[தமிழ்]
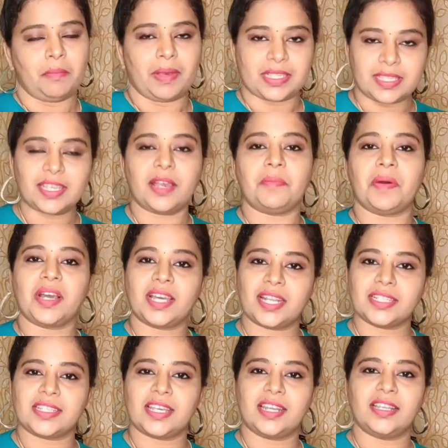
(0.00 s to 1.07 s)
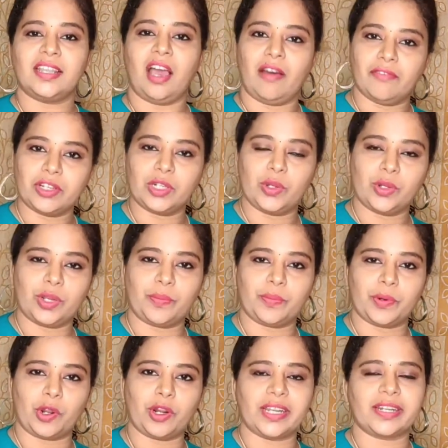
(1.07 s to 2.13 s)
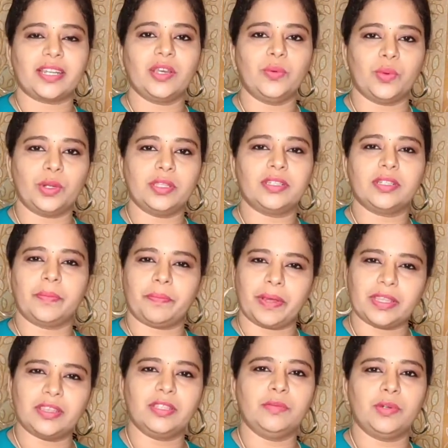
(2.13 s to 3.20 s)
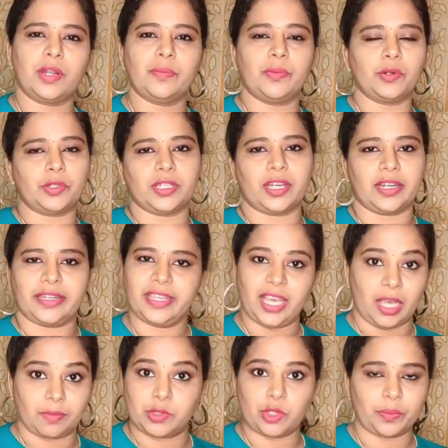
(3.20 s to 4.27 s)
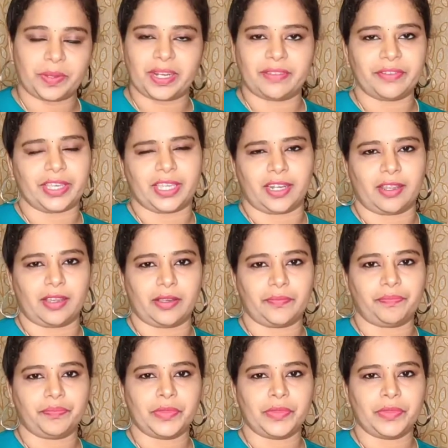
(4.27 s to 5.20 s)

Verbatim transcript: பசங்க பாக்குற சேனல்ல அவங்களோட ப்ராடக்டை ஒன்னுத்துக்கு பத்து முறை போட்டு காட்டி அப்சர்வ் பண்ண வைக்கிறாங்க